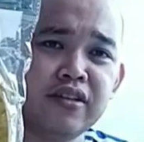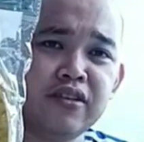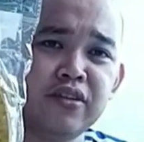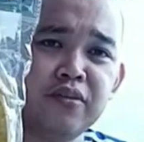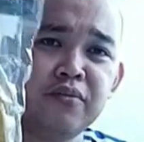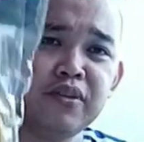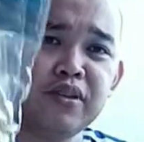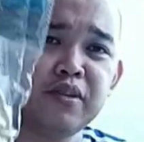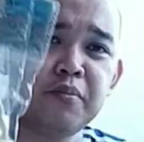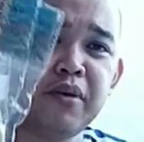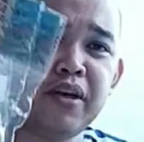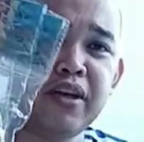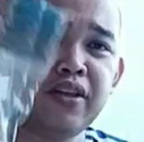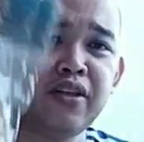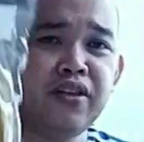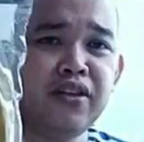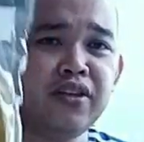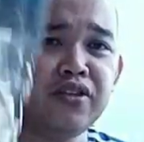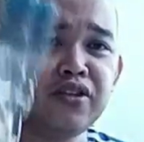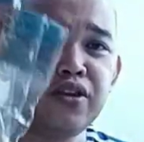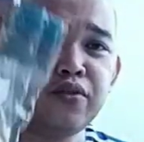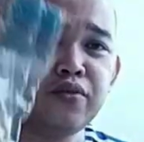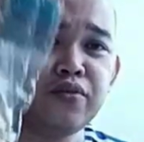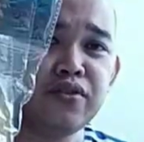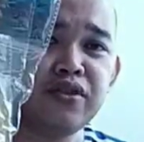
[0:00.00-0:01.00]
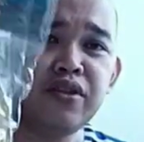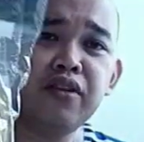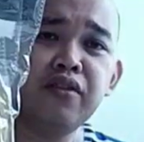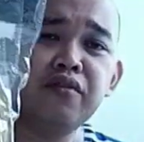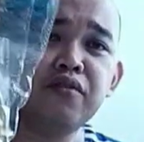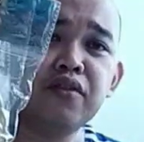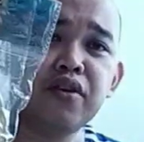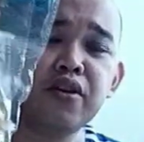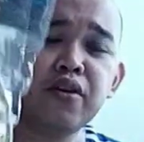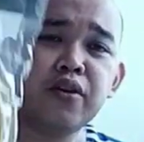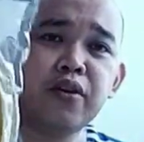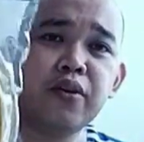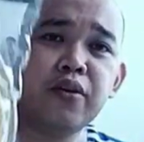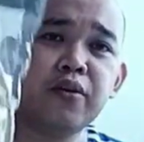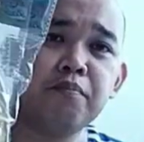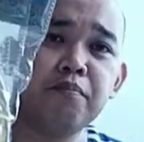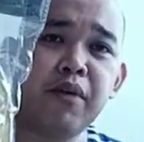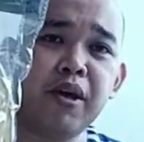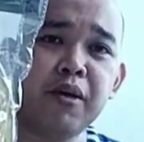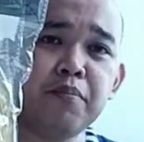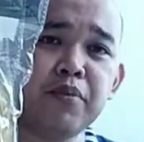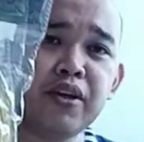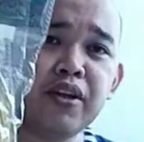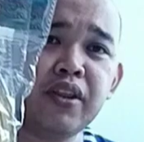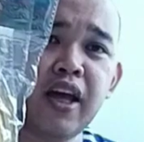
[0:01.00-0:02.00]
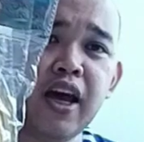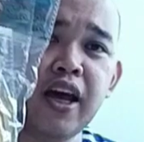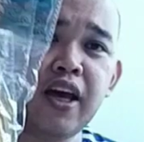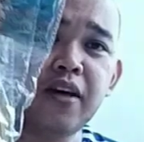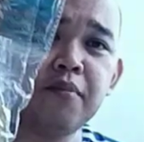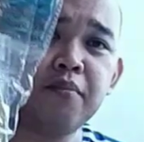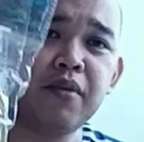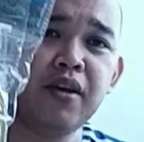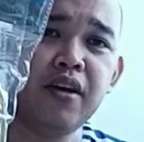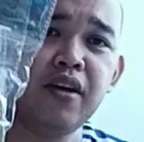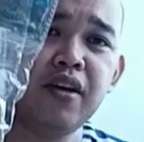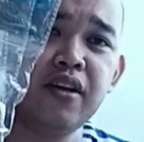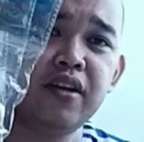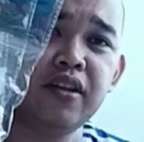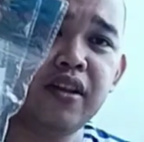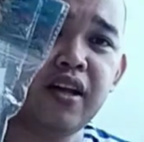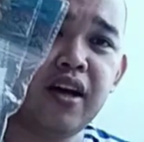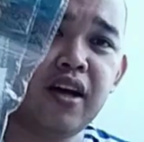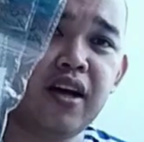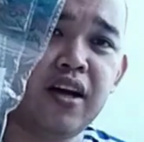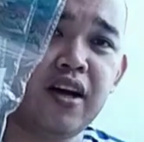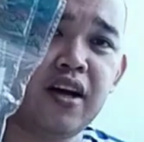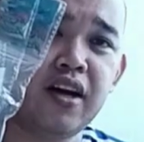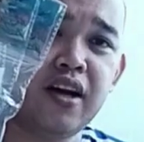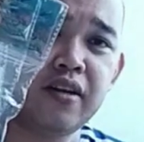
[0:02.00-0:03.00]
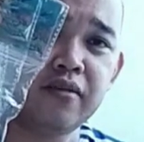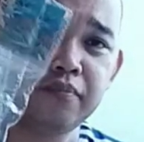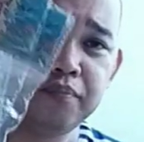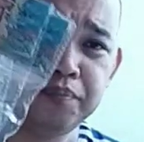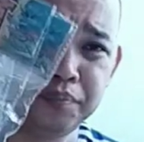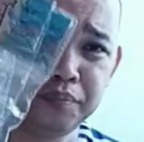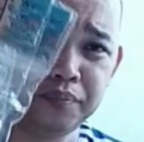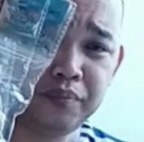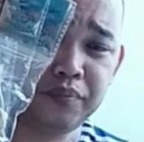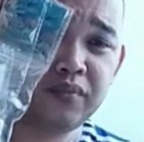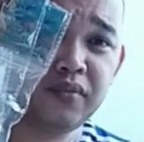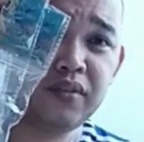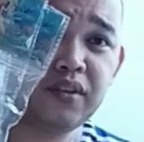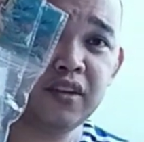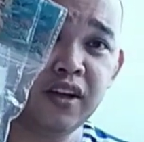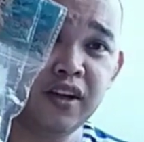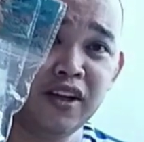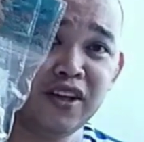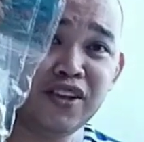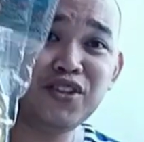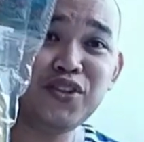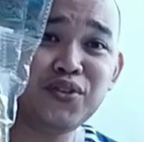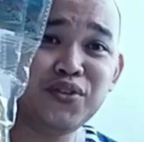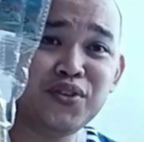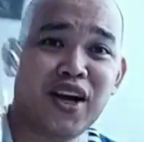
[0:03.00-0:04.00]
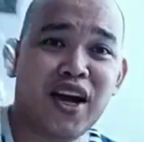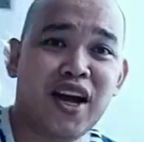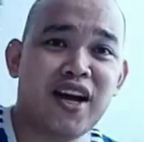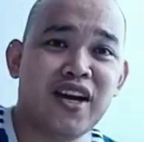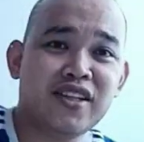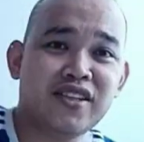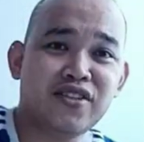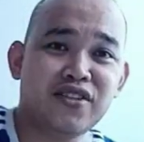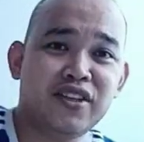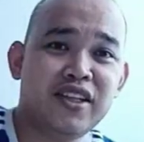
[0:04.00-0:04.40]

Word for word: So, ibig sabihin, hindi siya yung silver or yung paper type na itsura.